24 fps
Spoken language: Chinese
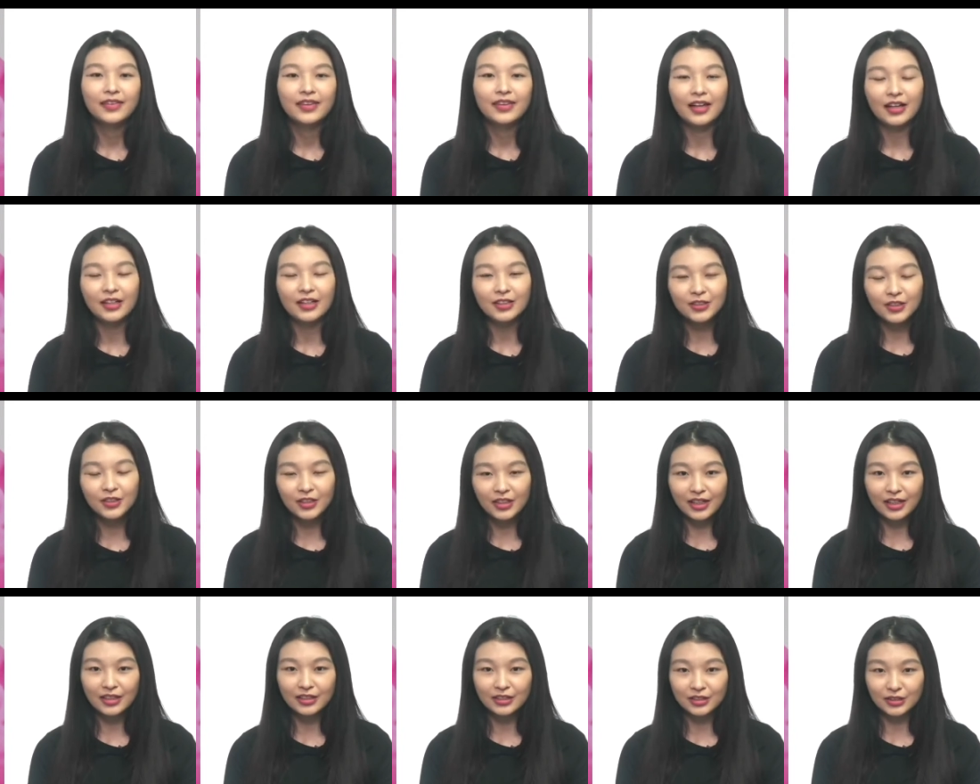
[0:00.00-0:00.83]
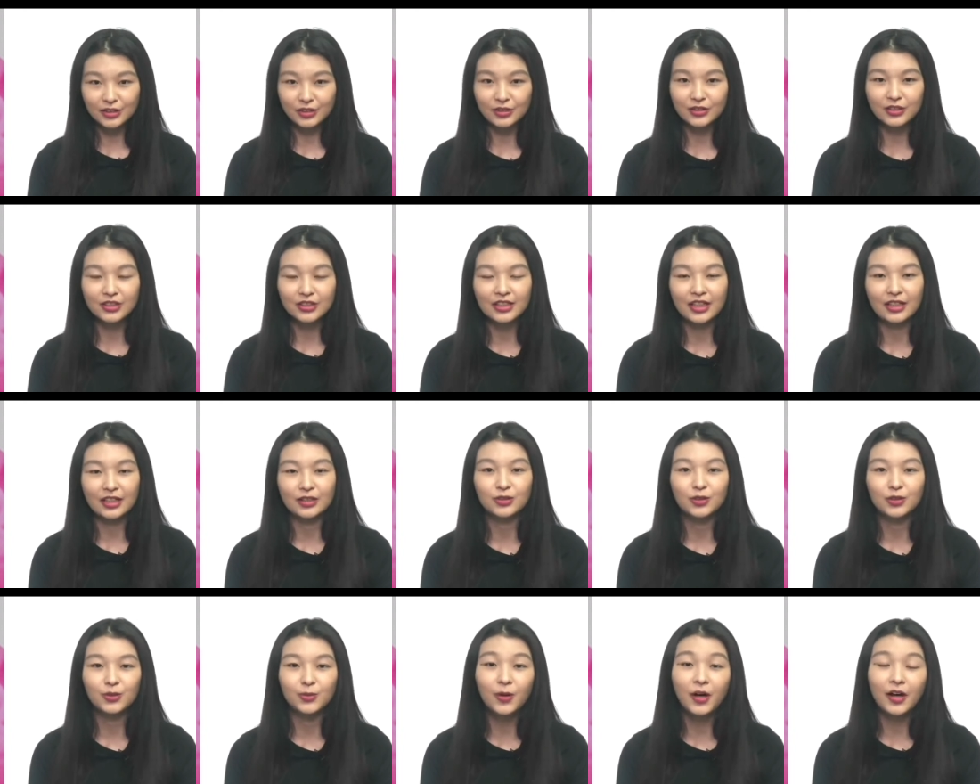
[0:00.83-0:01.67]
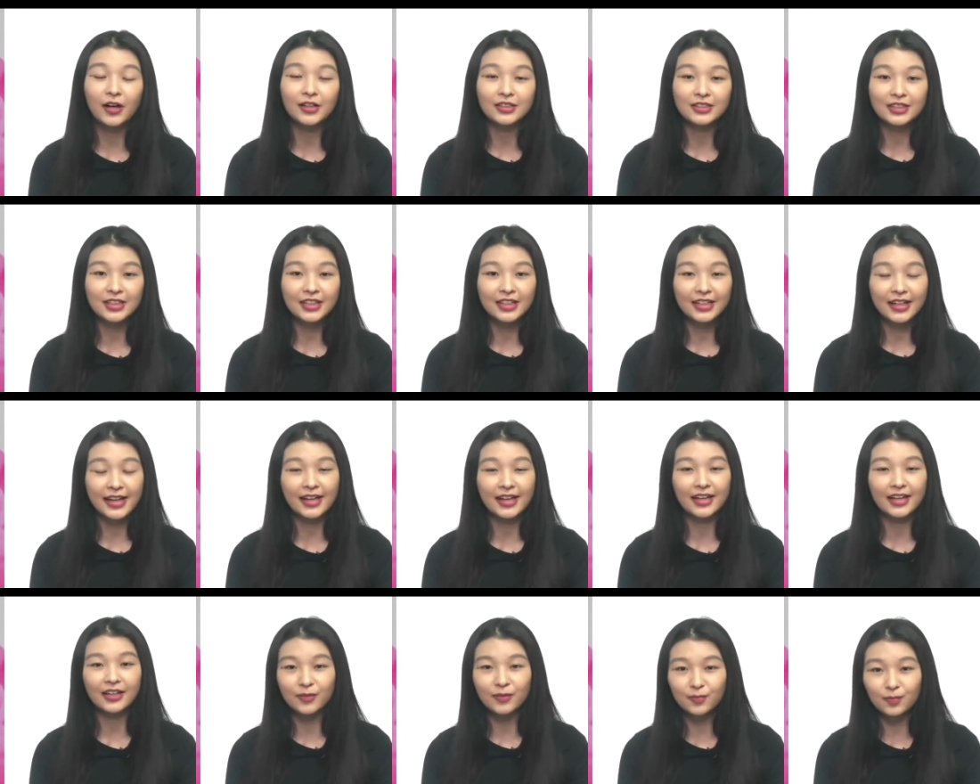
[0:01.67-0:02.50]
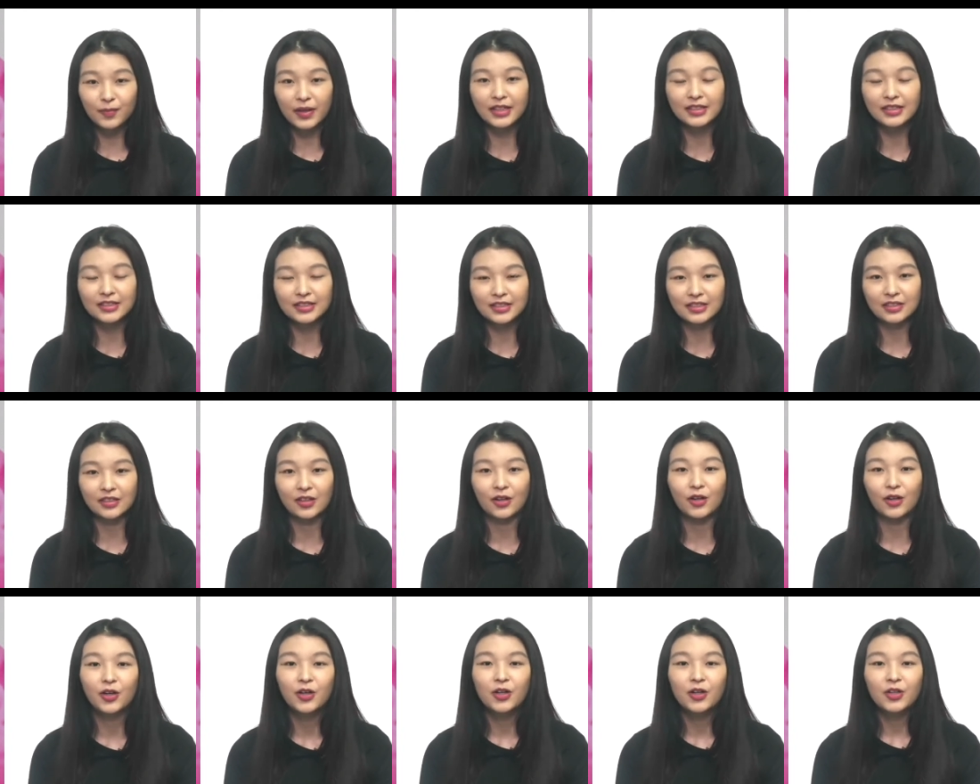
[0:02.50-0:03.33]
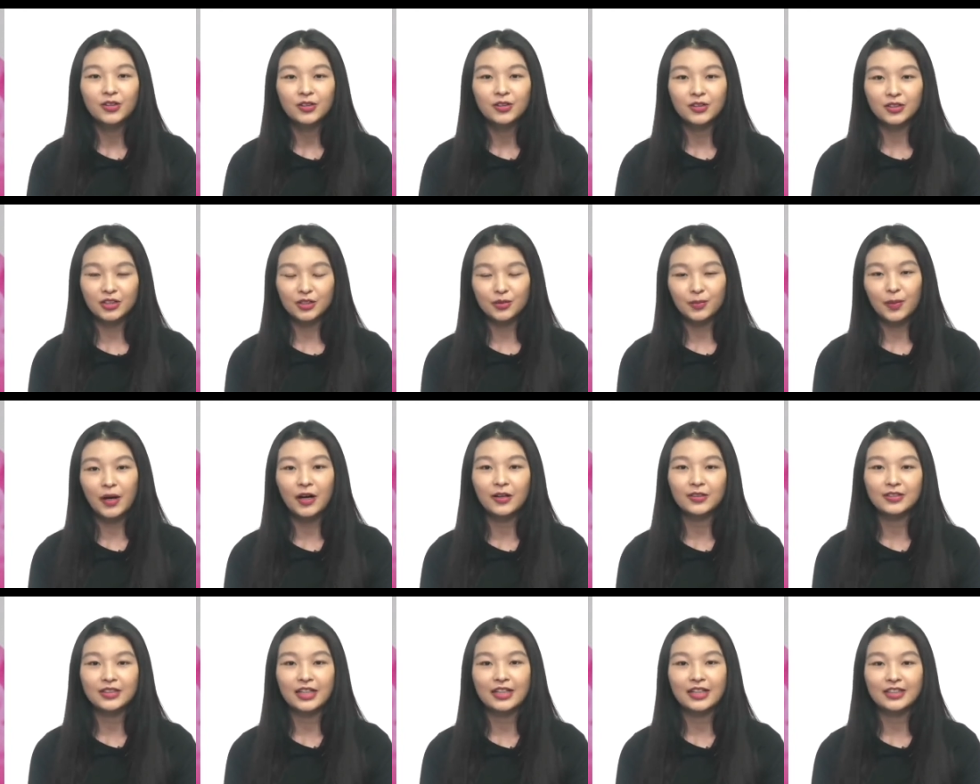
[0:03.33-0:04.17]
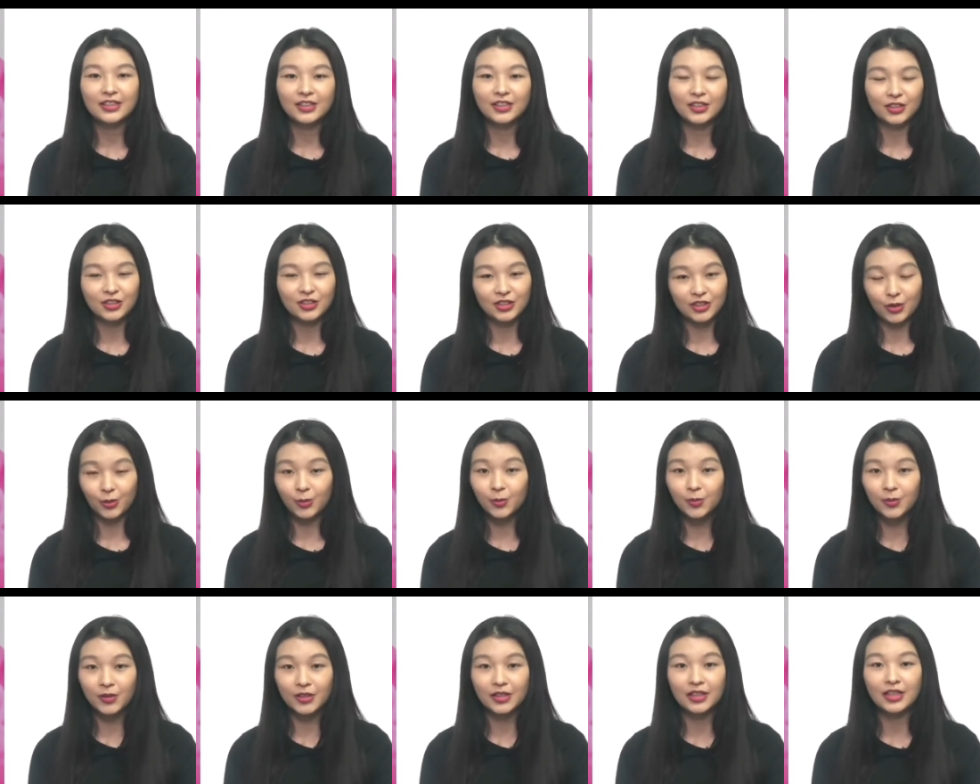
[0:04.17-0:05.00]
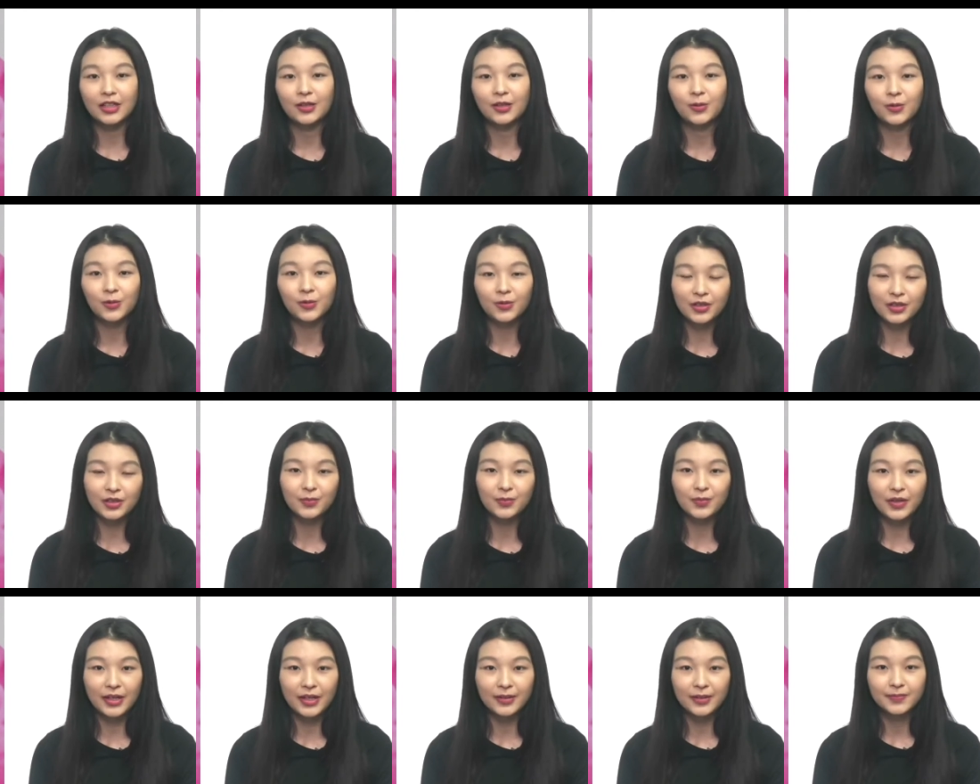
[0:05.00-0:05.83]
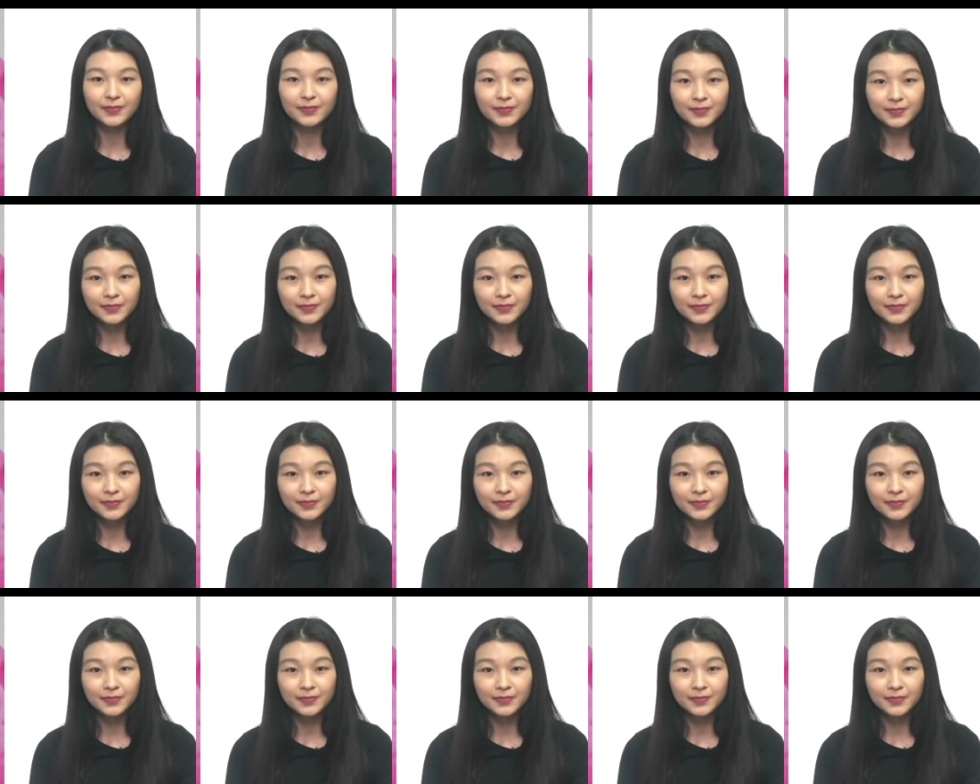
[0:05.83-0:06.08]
然后所以那个时候就想说，我好像可以一辈子都就是泡在这个生物的领域里面。